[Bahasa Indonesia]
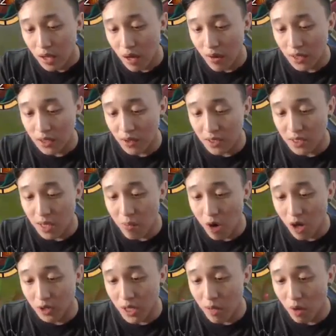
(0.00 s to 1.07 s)
Awas, awas. Dia
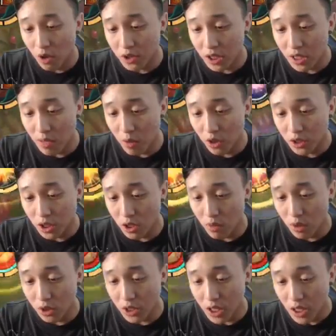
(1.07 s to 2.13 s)
mau dia mau ulti, dia mau ulti, dia
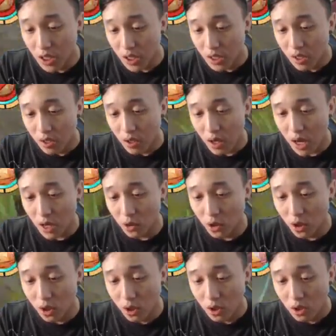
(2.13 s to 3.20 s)
mau ulti. Aduh,
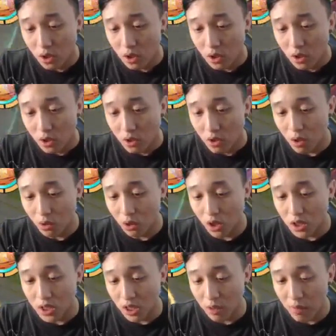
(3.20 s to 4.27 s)
aduh. Aduh,
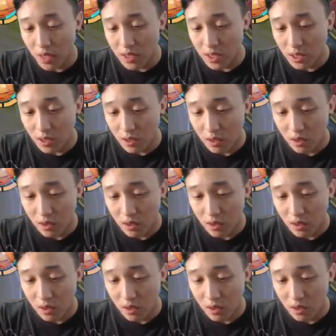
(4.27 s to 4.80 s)
gila sakit banget sih.